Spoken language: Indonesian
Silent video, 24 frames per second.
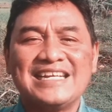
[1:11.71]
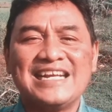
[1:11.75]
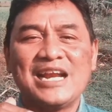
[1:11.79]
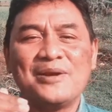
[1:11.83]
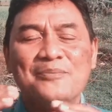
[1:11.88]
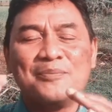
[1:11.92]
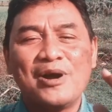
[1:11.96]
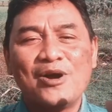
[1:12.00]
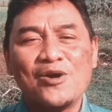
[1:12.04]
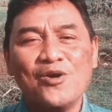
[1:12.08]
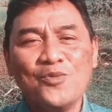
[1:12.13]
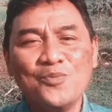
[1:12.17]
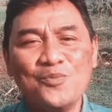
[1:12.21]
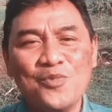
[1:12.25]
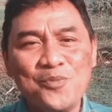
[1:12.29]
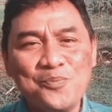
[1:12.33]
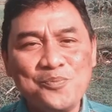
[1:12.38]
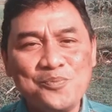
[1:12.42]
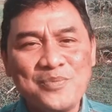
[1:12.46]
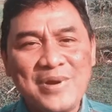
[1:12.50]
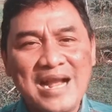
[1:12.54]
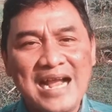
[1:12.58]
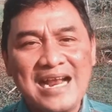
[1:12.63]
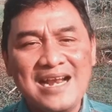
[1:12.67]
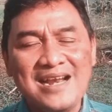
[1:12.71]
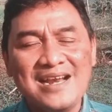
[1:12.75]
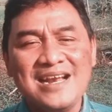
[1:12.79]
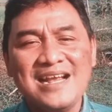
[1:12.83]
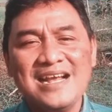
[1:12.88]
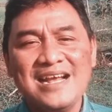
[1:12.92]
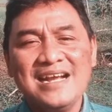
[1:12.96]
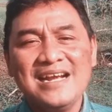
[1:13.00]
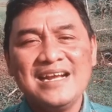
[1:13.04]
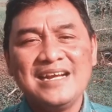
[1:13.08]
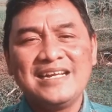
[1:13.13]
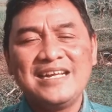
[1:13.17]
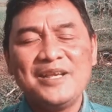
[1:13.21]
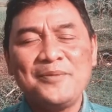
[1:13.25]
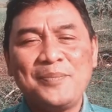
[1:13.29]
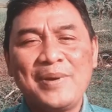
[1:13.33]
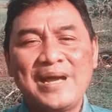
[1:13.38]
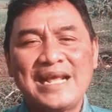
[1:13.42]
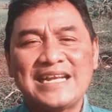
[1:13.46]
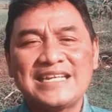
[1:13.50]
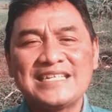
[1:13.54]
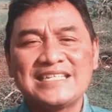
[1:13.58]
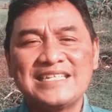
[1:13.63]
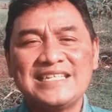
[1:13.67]
dan mengumumkan di
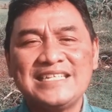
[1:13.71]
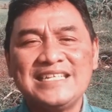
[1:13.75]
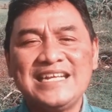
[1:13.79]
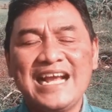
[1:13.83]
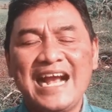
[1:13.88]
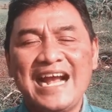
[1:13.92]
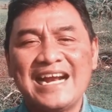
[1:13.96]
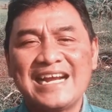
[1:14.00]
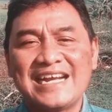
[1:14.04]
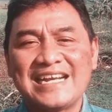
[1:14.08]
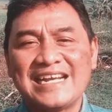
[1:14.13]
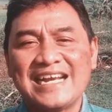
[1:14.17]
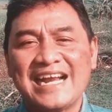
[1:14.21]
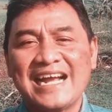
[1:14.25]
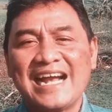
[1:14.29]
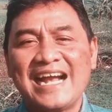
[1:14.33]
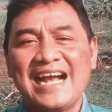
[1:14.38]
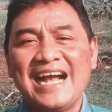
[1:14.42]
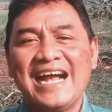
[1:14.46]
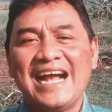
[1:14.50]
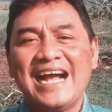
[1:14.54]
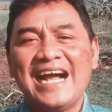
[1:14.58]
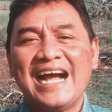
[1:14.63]
Persia ada